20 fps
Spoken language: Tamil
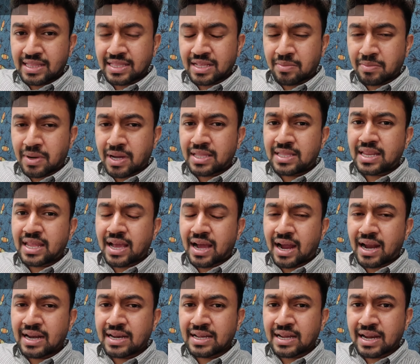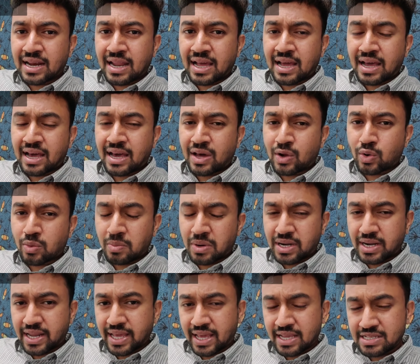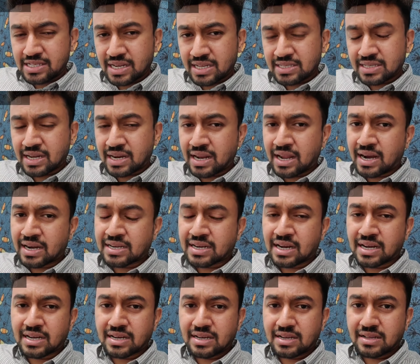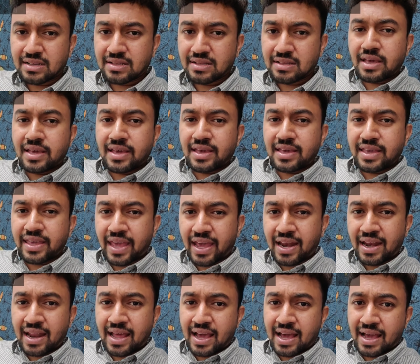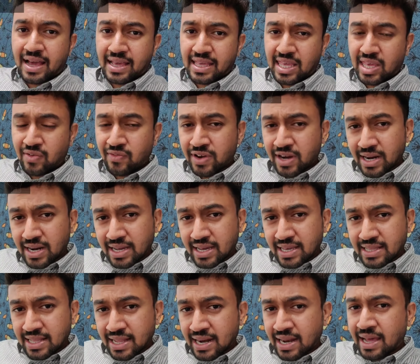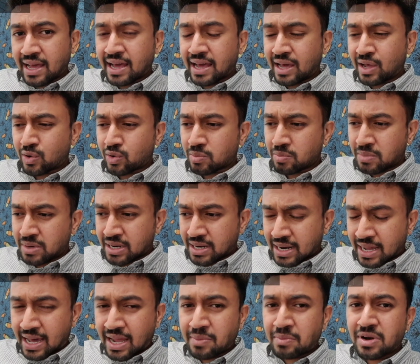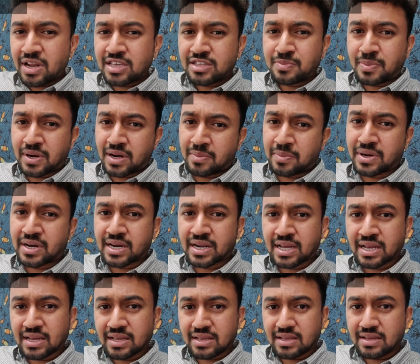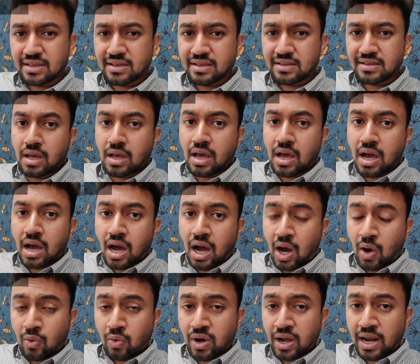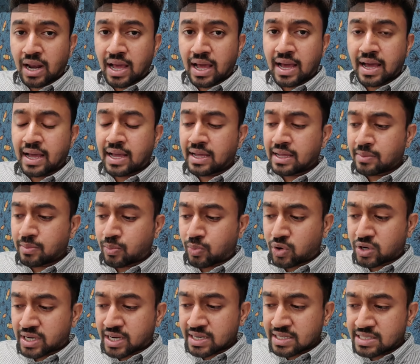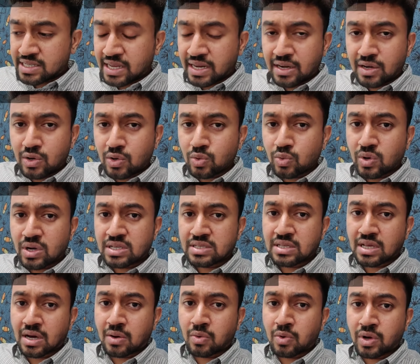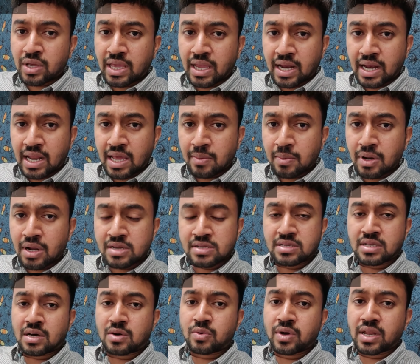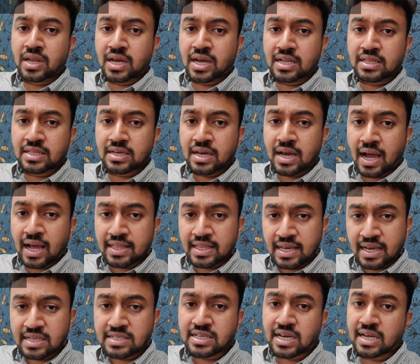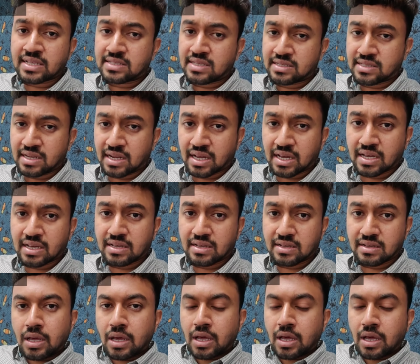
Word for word: இந்த மாதிரி ஆளுங்கள்லாம் ரொம்ப டேஞ்சரஸான ஆட்கள் ஏன்னா இவங்களுக்கு இதெல்லாம் ரொம்ப நார்மலைஸ் பண்ணப்பட்டிருக்கு அவங்கெல்லாம் பொட்டன்ஷியல் டூவர்ஸாகவும் எனேபிளர்ஸாகவும் இருக்கிறதுக்கு அதிக சான்சஸ் இருக்குது